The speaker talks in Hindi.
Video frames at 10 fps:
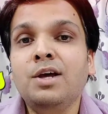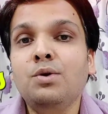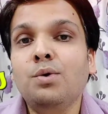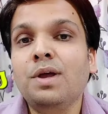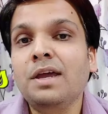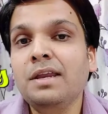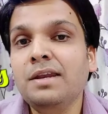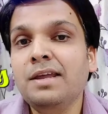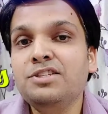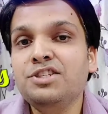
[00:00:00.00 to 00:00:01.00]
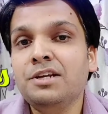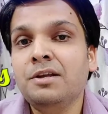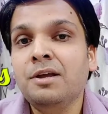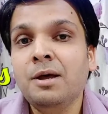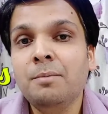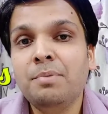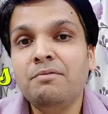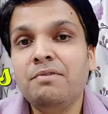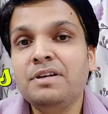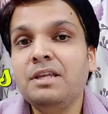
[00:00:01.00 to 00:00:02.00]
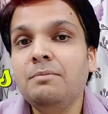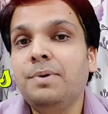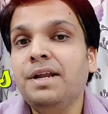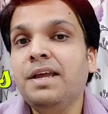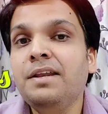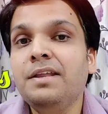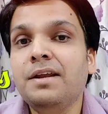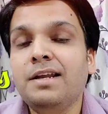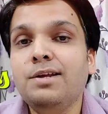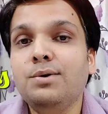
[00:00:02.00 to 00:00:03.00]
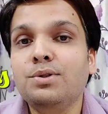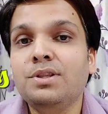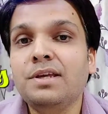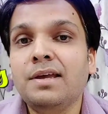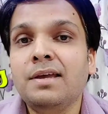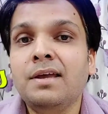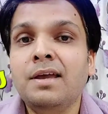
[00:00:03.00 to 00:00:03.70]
रोगी की नेचर प्रवृत्ति बड़ी ही निराली होती है